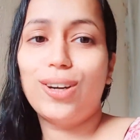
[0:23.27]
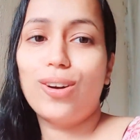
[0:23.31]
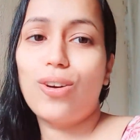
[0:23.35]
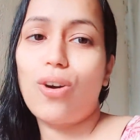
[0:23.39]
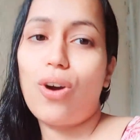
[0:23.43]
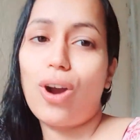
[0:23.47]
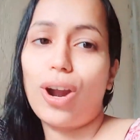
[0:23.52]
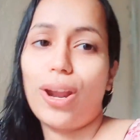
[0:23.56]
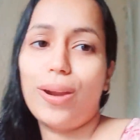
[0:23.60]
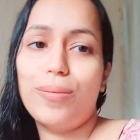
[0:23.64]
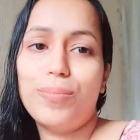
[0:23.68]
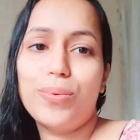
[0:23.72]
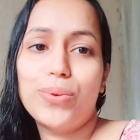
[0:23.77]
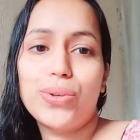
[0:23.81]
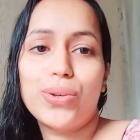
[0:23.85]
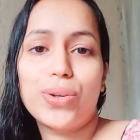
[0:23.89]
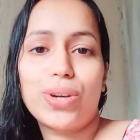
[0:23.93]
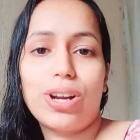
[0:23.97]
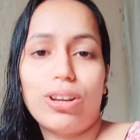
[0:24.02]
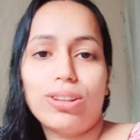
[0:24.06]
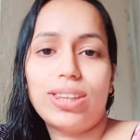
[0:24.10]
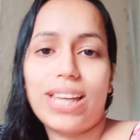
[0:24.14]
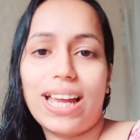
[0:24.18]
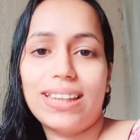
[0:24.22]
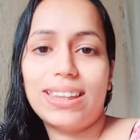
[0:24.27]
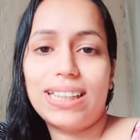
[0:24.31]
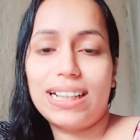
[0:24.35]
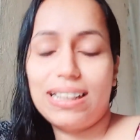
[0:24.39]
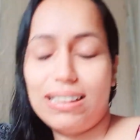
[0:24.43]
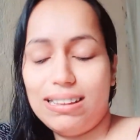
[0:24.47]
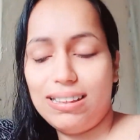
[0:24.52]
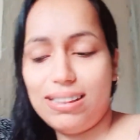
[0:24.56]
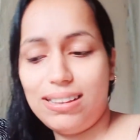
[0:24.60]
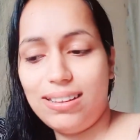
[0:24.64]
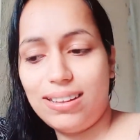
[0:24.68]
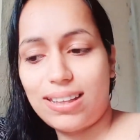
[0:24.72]
ঘরের পুজোটাও
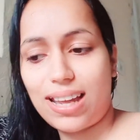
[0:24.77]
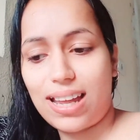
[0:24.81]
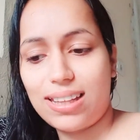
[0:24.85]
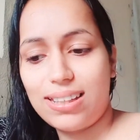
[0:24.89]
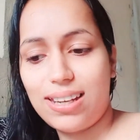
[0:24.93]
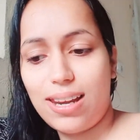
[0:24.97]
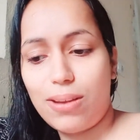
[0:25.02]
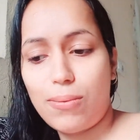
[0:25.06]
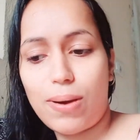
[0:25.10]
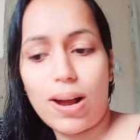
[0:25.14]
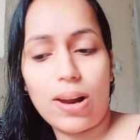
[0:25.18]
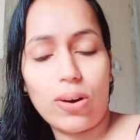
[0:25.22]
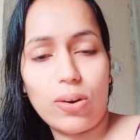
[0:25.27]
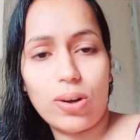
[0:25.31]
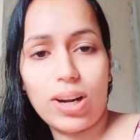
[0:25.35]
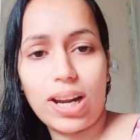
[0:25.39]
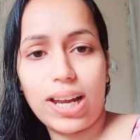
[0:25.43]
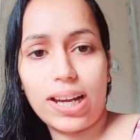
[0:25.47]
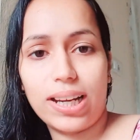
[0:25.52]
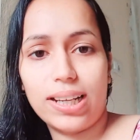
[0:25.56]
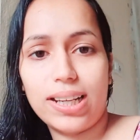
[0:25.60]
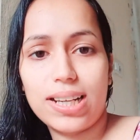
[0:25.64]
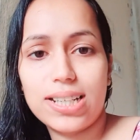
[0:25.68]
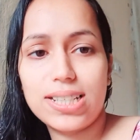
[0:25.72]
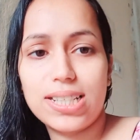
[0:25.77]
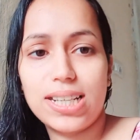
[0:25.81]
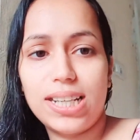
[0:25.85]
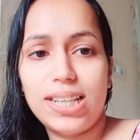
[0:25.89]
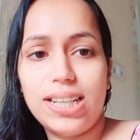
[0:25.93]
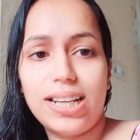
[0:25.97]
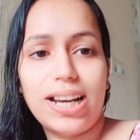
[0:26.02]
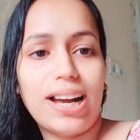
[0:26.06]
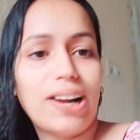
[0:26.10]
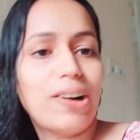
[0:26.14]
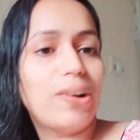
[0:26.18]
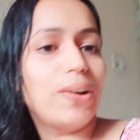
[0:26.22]
তাড়াতাড়ি না দিলে ভালো লাগে না
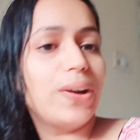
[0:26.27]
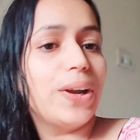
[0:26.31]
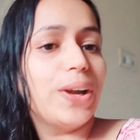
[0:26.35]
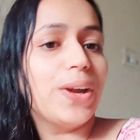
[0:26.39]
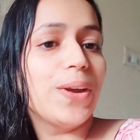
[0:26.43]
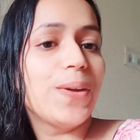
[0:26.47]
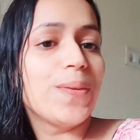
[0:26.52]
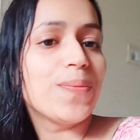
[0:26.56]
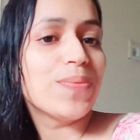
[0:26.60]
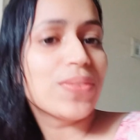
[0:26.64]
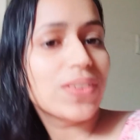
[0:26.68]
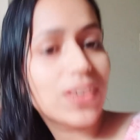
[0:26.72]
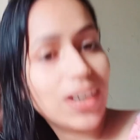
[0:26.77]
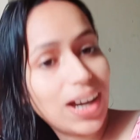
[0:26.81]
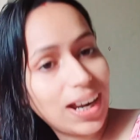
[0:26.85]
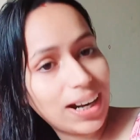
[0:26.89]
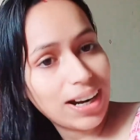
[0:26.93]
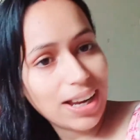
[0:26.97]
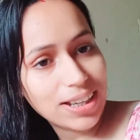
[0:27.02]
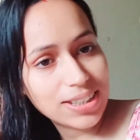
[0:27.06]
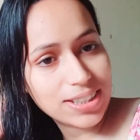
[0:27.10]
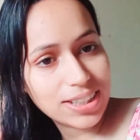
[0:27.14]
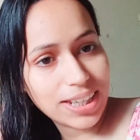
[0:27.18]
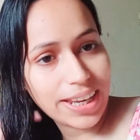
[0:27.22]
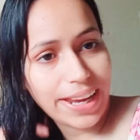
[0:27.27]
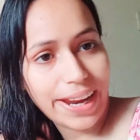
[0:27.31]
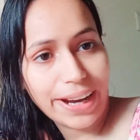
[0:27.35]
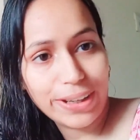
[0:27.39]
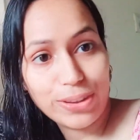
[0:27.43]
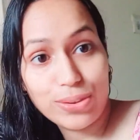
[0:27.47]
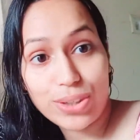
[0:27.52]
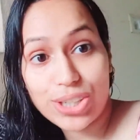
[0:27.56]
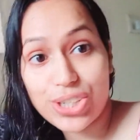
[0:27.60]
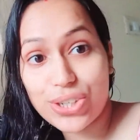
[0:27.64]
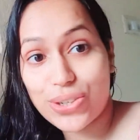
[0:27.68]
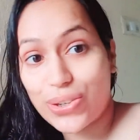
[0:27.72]
সেই কারণে আর আজকে
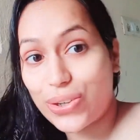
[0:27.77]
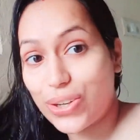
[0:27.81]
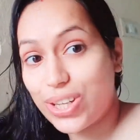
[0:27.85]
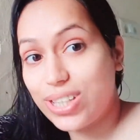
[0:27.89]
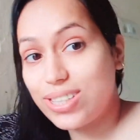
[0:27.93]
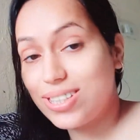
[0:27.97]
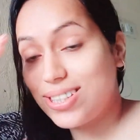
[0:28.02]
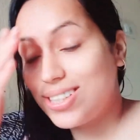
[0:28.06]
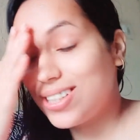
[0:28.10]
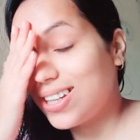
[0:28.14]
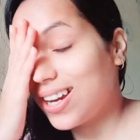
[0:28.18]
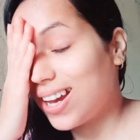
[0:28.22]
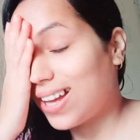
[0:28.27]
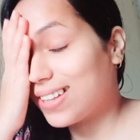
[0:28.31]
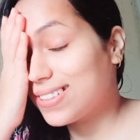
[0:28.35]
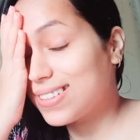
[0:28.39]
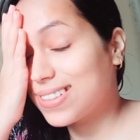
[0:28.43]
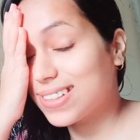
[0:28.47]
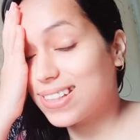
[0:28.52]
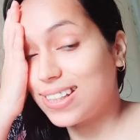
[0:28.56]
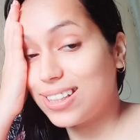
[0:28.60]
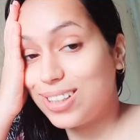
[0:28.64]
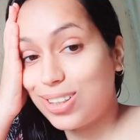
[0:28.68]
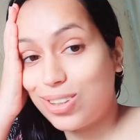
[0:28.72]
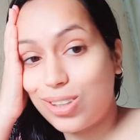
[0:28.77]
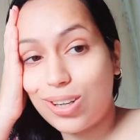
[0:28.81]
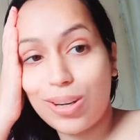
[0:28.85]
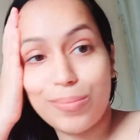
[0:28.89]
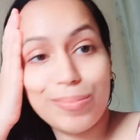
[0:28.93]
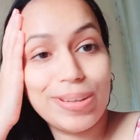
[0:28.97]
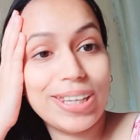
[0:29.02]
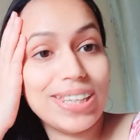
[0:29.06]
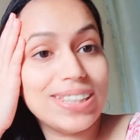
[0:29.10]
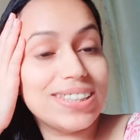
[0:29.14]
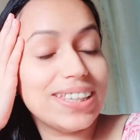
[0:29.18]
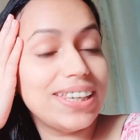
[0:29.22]
হেড ওয়াশ করেছি আজকে দেখো
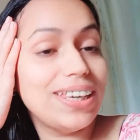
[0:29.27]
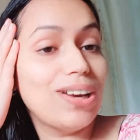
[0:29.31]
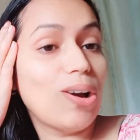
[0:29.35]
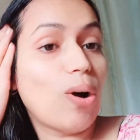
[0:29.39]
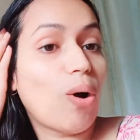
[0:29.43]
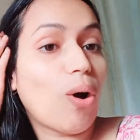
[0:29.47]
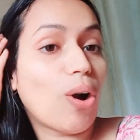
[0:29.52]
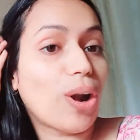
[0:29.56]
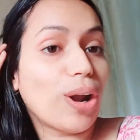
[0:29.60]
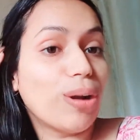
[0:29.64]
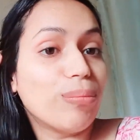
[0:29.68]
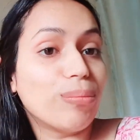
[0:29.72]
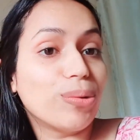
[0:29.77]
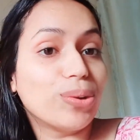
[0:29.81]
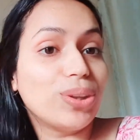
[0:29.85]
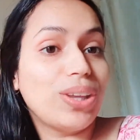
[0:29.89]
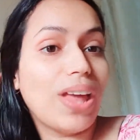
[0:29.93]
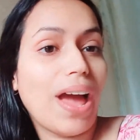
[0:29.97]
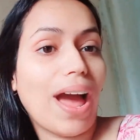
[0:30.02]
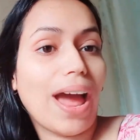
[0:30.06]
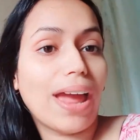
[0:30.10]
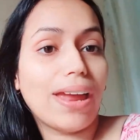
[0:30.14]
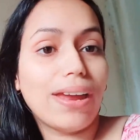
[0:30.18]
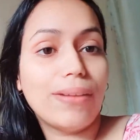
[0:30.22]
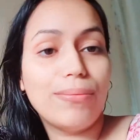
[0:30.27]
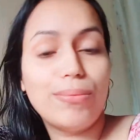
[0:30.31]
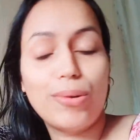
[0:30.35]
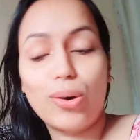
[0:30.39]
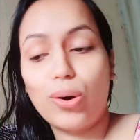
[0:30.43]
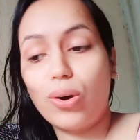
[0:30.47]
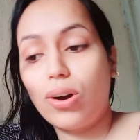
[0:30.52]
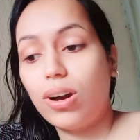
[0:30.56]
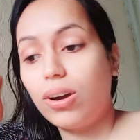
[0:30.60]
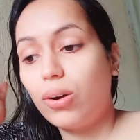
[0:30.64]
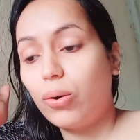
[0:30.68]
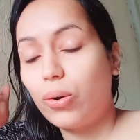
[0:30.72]
আমি নিজেই ঘরের মধ্যে
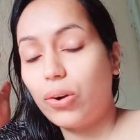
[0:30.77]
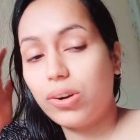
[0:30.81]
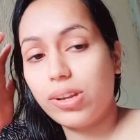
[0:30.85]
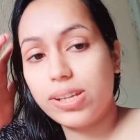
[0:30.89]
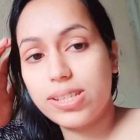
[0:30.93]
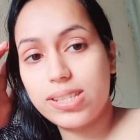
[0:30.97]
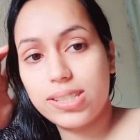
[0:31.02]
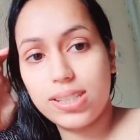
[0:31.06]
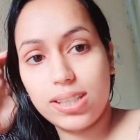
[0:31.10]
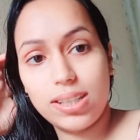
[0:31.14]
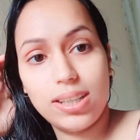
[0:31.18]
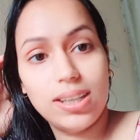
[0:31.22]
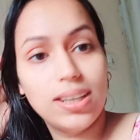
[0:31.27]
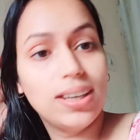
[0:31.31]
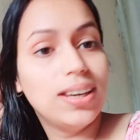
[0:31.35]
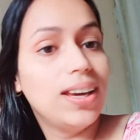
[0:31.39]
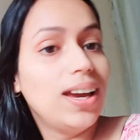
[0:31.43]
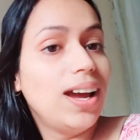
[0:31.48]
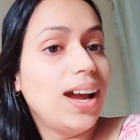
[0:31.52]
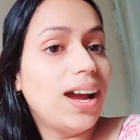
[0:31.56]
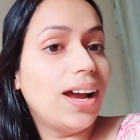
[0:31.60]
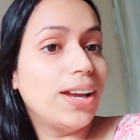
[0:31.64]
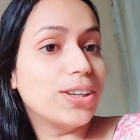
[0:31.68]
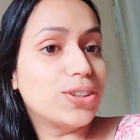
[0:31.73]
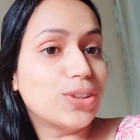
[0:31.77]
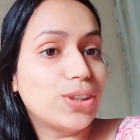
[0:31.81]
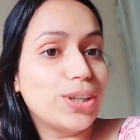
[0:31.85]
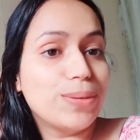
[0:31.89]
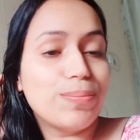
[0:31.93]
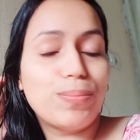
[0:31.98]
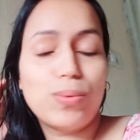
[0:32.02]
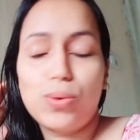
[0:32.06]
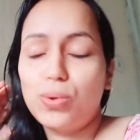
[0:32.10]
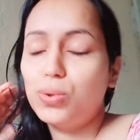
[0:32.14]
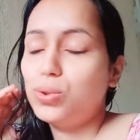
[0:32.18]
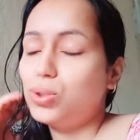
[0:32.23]
আইব্রো করেছি
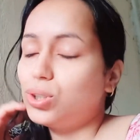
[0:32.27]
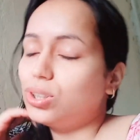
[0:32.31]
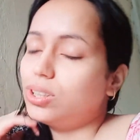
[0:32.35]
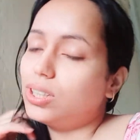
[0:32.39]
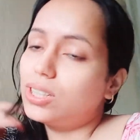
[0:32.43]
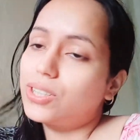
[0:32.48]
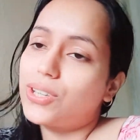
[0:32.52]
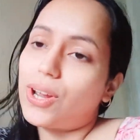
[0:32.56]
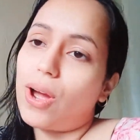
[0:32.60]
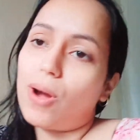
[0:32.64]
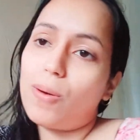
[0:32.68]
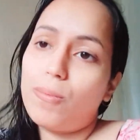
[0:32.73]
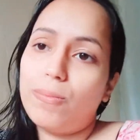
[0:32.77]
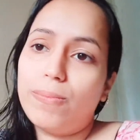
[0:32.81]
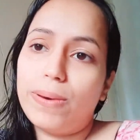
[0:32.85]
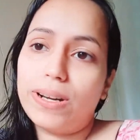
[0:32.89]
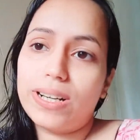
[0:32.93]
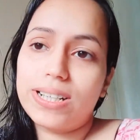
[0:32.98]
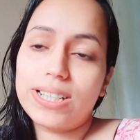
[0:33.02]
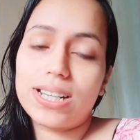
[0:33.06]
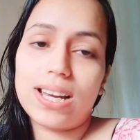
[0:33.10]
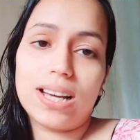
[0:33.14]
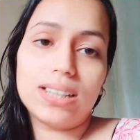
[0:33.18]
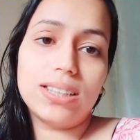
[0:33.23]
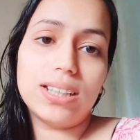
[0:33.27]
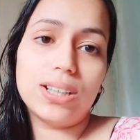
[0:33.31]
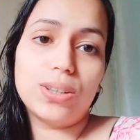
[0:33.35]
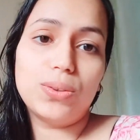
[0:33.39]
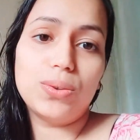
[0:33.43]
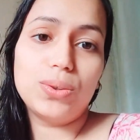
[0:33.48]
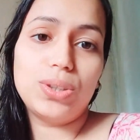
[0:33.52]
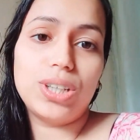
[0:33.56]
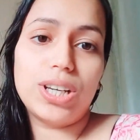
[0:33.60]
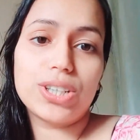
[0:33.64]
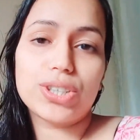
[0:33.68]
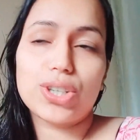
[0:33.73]
আসলে পুজোতে সববার সাজা
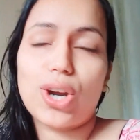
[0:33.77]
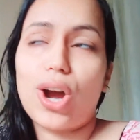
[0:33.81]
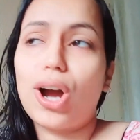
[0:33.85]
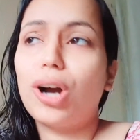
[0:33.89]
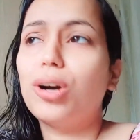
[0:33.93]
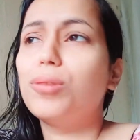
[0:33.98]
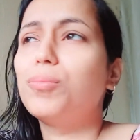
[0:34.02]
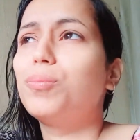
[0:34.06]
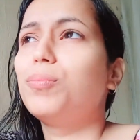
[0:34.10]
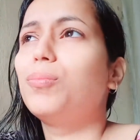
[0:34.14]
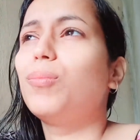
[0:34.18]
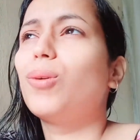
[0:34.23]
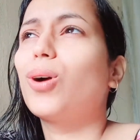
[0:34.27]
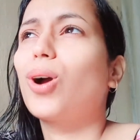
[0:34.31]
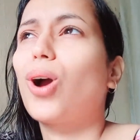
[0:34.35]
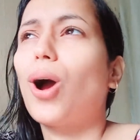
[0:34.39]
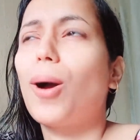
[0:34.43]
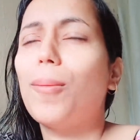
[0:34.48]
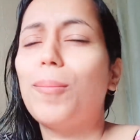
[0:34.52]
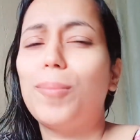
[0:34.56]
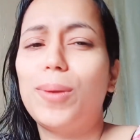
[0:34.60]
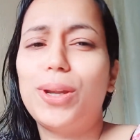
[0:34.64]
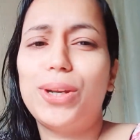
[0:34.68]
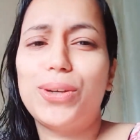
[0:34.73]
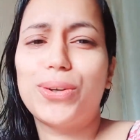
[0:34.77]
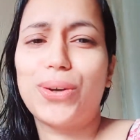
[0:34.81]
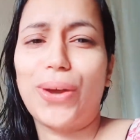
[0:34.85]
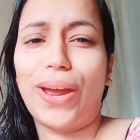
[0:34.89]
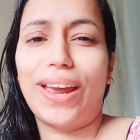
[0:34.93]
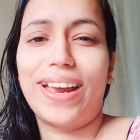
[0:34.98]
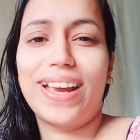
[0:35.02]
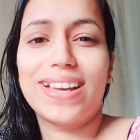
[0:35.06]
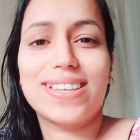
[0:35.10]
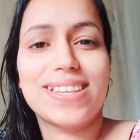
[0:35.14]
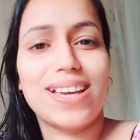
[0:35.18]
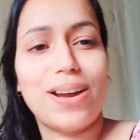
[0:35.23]
গুজা সব কমপ্লিট
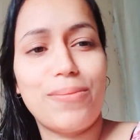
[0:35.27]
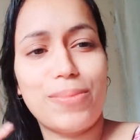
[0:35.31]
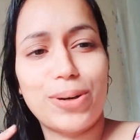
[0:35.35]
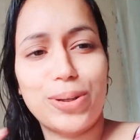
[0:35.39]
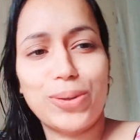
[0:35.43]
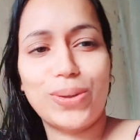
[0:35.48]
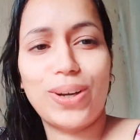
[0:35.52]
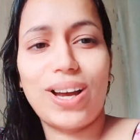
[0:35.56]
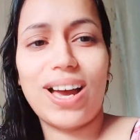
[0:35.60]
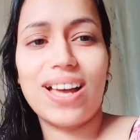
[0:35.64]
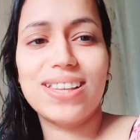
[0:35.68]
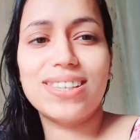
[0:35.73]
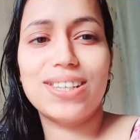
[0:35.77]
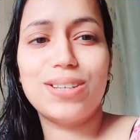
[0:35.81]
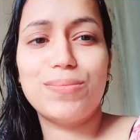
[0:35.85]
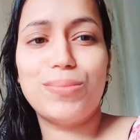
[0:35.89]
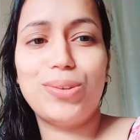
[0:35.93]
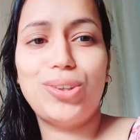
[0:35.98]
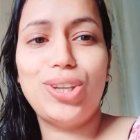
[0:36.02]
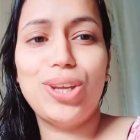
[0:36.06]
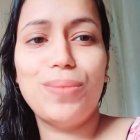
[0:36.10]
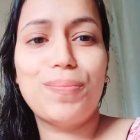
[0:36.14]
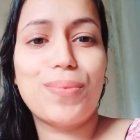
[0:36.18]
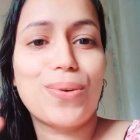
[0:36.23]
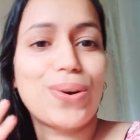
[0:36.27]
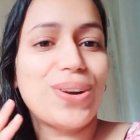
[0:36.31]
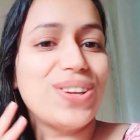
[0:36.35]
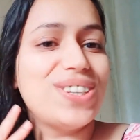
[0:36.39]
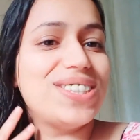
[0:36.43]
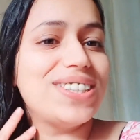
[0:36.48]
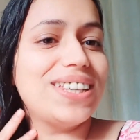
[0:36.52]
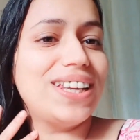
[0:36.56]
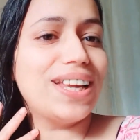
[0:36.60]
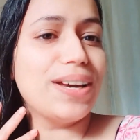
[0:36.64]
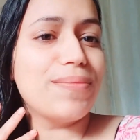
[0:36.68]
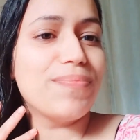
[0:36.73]
হয়ে গেছে আমার তো কাজের মধ্যেই
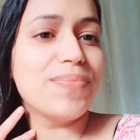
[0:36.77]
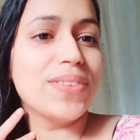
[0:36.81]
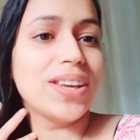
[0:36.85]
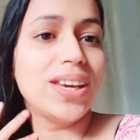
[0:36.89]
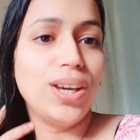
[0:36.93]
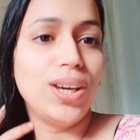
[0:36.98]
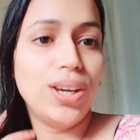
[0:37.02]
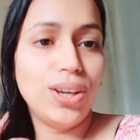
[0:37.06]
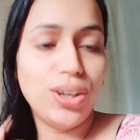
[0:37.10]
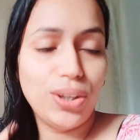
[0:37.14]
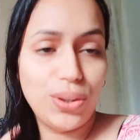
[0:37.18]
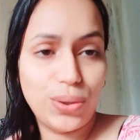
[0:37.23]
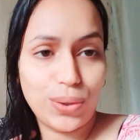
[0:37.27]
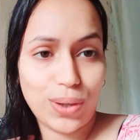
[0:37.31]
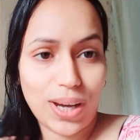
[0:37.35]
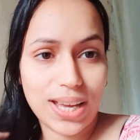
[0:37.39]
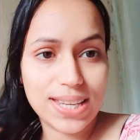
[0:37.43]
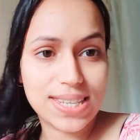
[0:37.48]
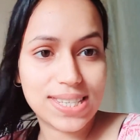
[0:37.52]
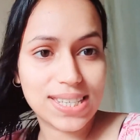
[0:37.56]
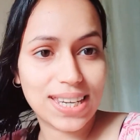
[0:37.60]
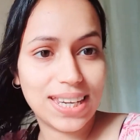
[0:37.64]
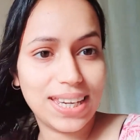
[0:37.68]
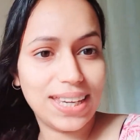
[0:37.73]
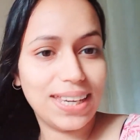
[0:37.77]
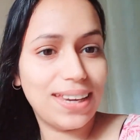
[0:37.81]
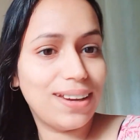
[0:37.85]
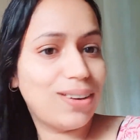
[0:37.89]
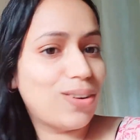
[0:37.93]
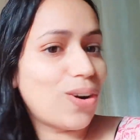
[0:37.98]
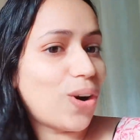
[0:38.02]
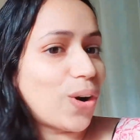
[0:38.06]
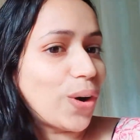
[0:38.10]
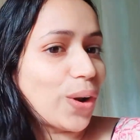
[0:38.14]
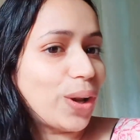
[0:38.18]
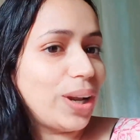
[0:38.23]
পড়েছিলাম তো আজকেই
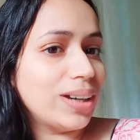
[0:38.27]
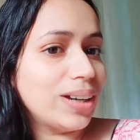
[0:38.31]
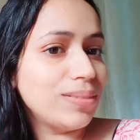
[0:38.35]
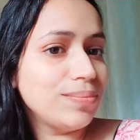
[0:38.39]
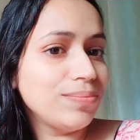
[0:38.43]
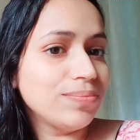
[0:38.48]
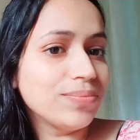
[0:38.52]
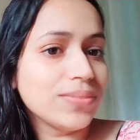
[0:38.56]
করলাম